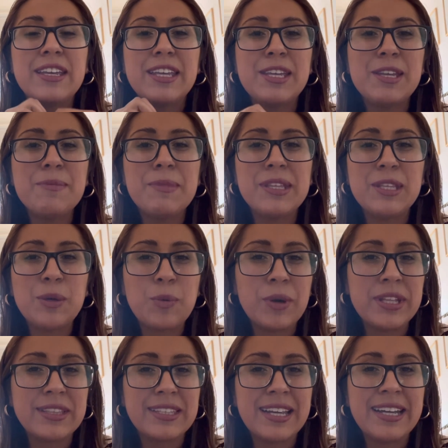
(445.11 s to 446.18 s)
y me di
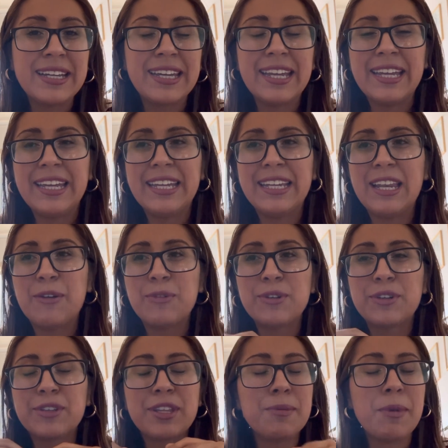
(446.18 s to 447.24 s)
cuenta que en la
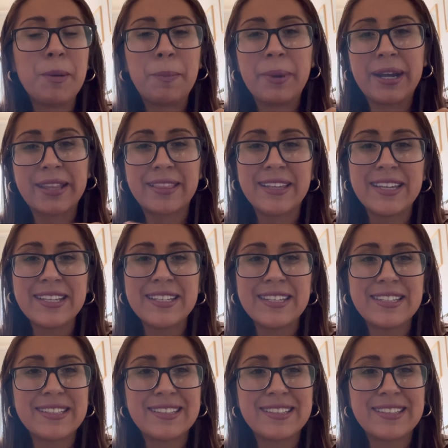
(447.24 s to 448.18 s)
última parte